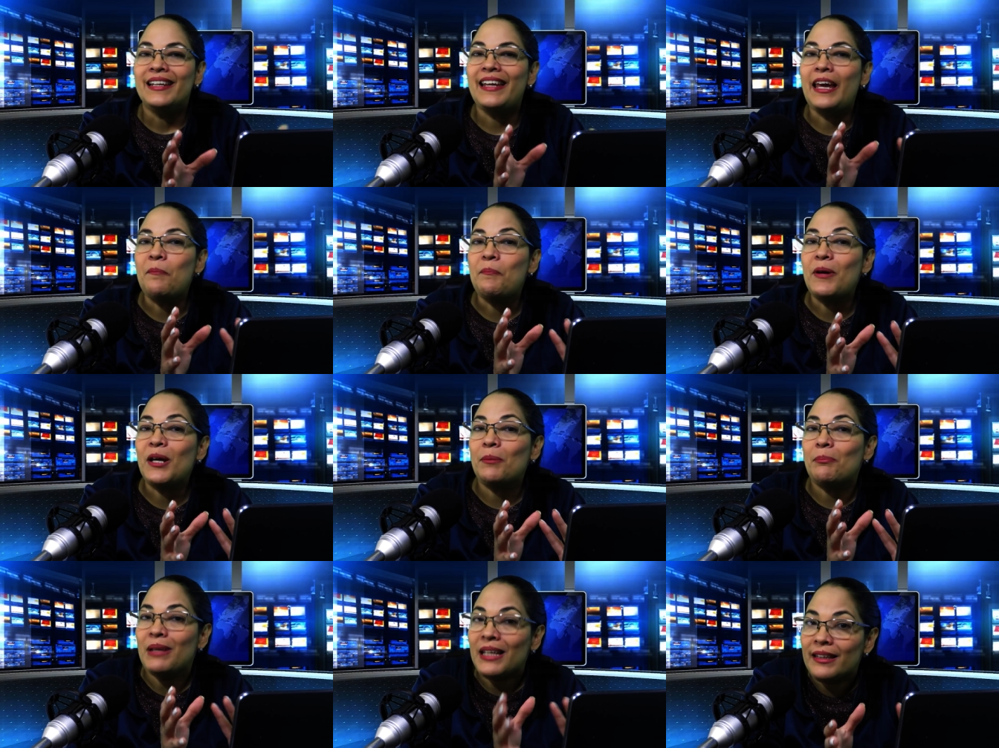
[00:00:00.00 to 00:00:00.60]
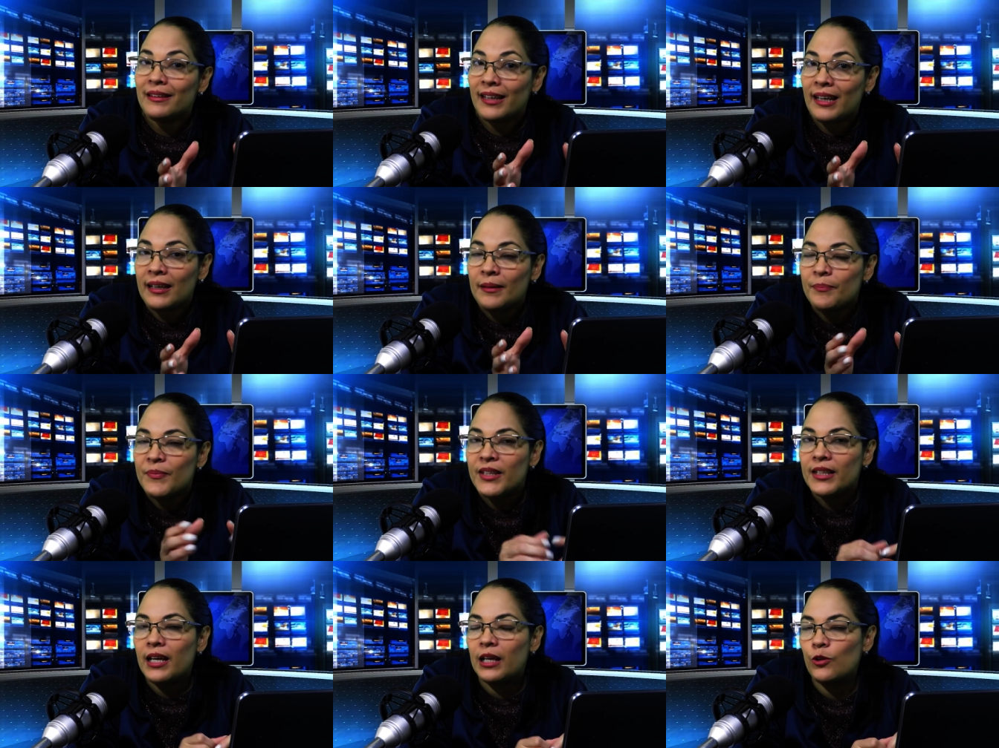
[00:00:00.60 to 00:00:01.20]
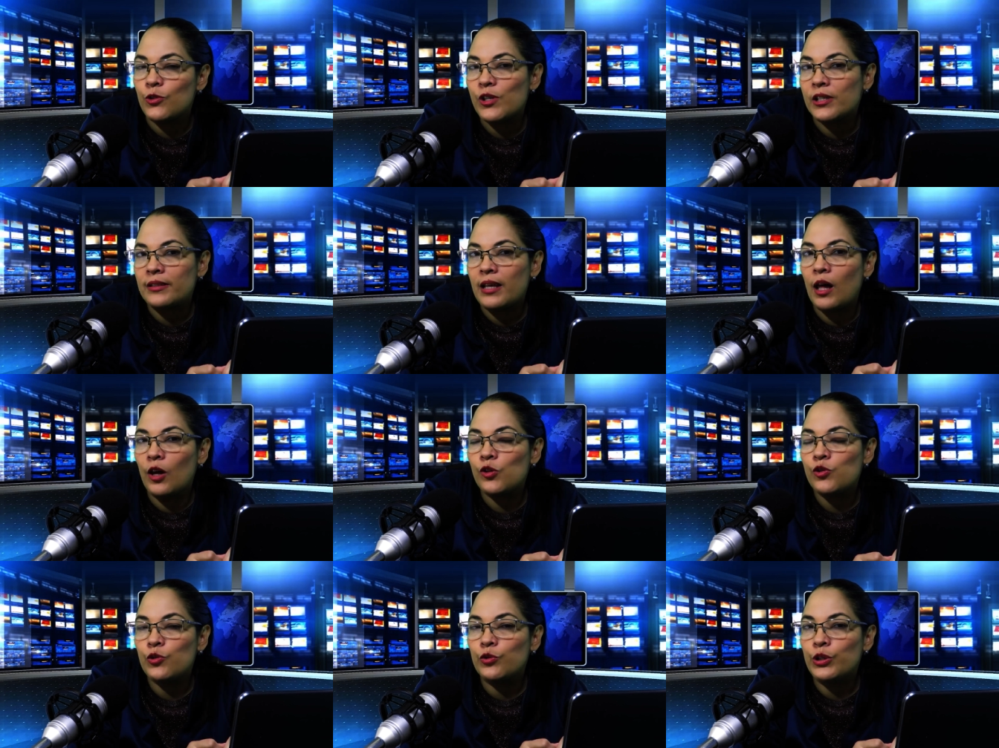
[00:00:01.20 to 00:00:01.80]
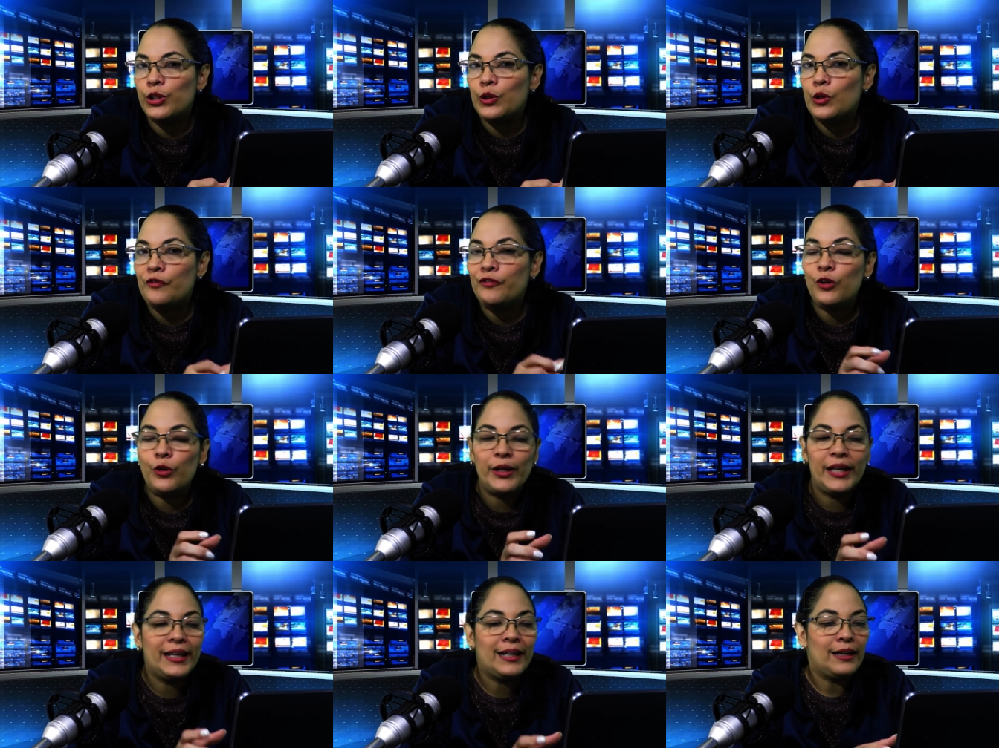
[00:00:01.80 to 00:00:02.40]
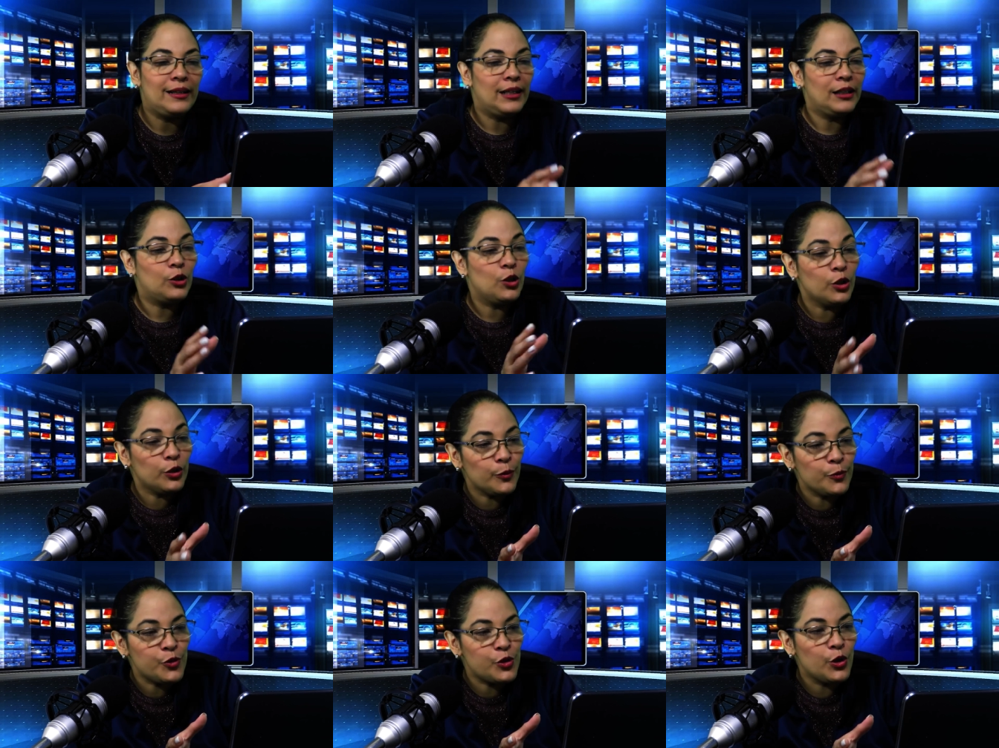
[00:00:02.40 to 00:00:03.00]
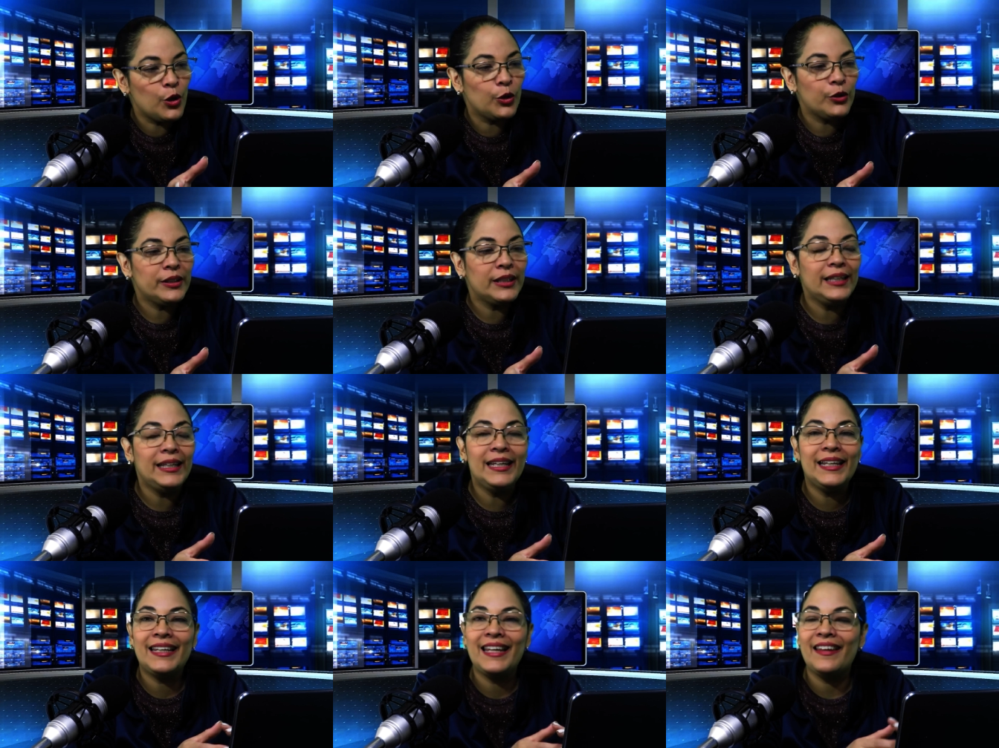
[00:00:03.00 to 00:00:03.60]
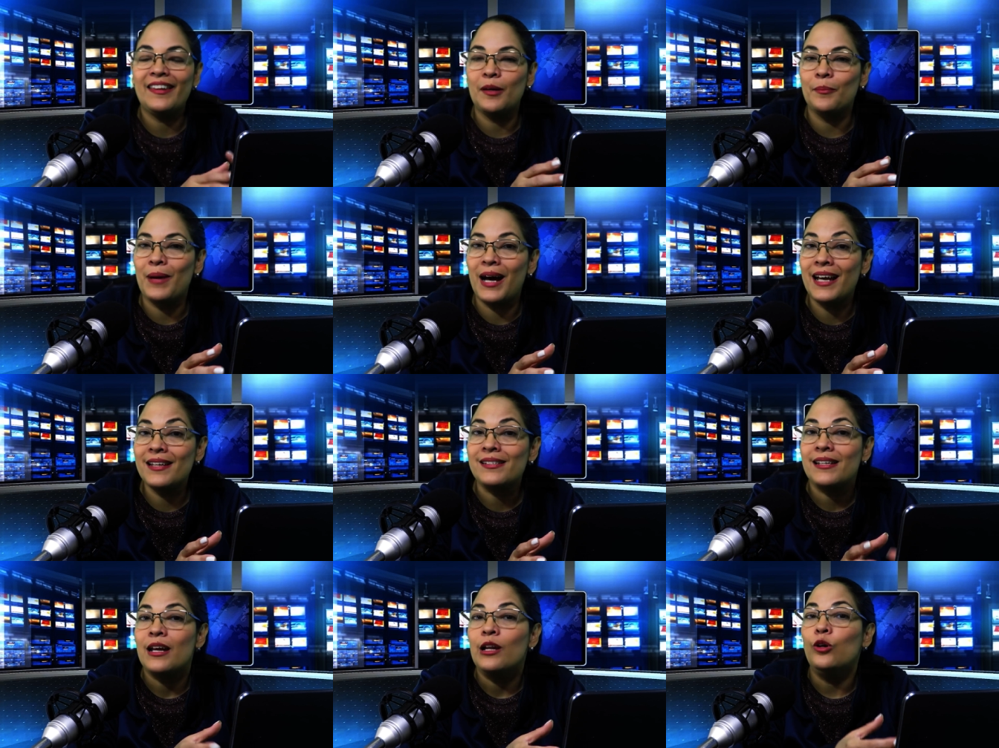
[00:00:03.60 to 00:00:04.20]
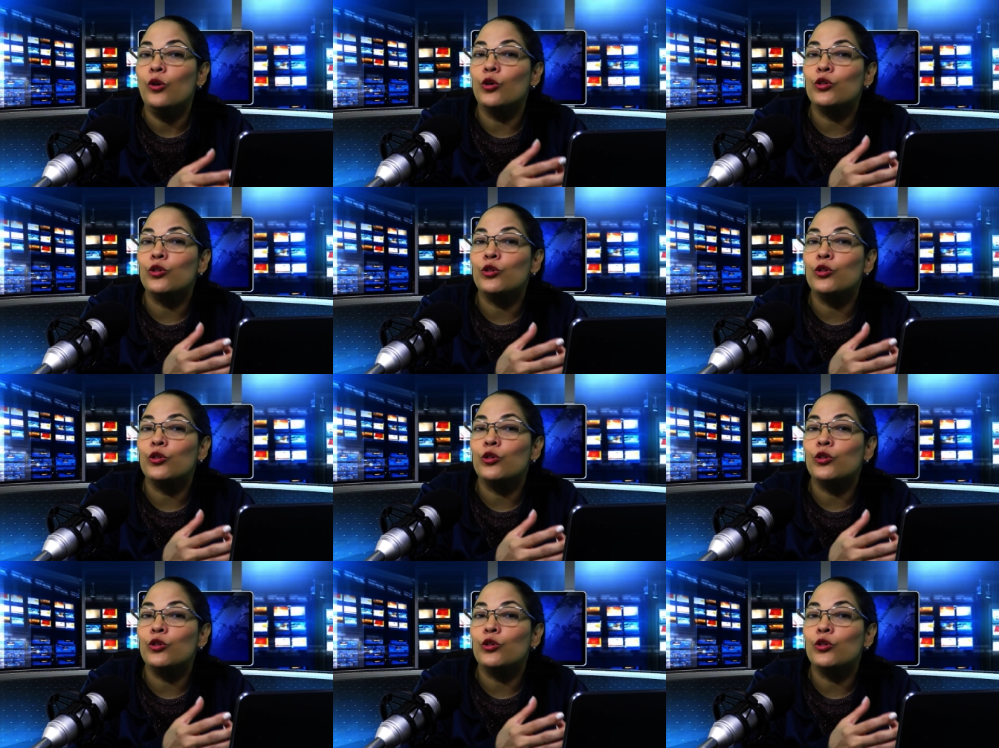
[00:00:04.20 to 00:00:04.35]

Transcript: que permite que en los Estados Unidos florezca la corrupción y que además